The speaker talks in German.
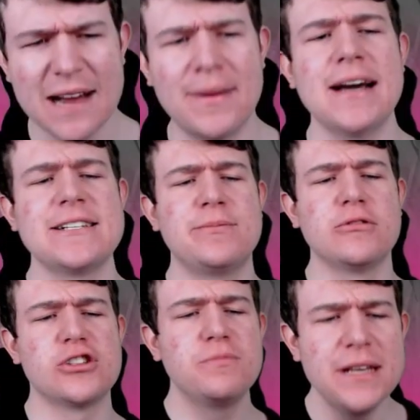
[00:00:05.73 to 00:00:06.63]
habe Icebo
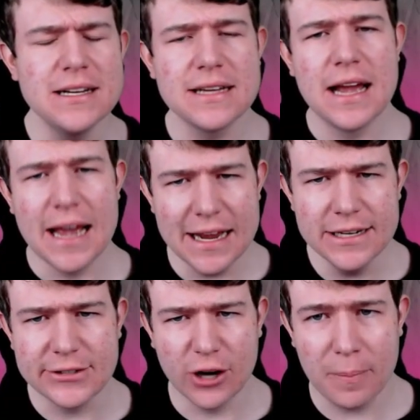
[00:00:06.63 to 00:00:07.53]
gespielt
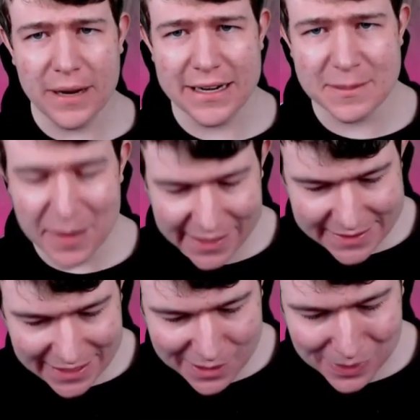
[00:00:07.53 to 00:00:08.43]
in Top Ladder. Ich bin jetzt gerade